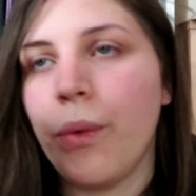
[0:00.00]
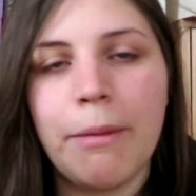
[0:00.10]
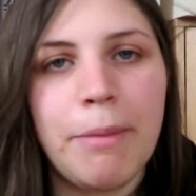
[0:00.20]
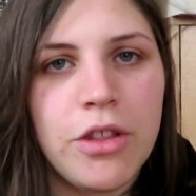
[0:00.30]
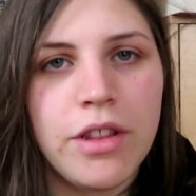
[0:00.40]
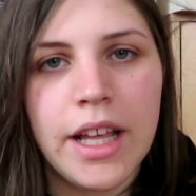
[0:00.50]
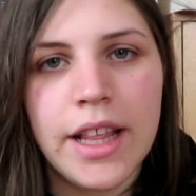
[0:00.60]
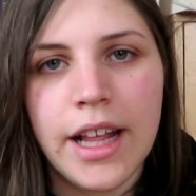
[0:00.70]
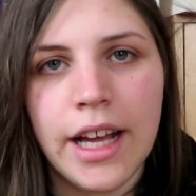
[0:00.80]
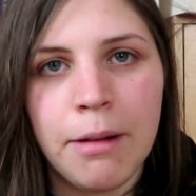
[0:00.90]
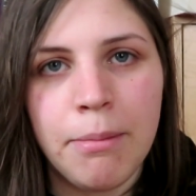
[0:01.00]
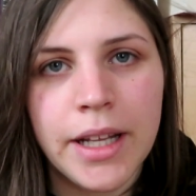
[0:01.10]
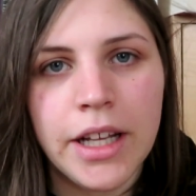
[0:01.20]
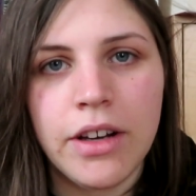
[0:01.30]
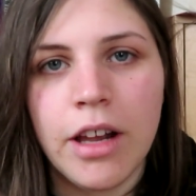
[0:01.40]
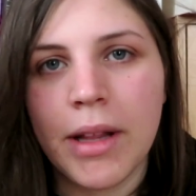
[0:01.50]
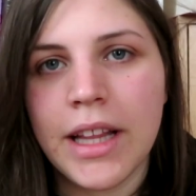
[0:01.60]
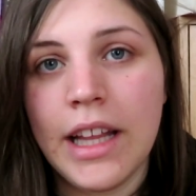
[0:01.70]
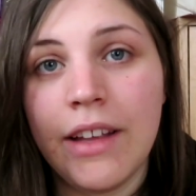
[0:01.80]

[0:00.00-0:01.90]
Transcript: una pagina Instagram particolarmente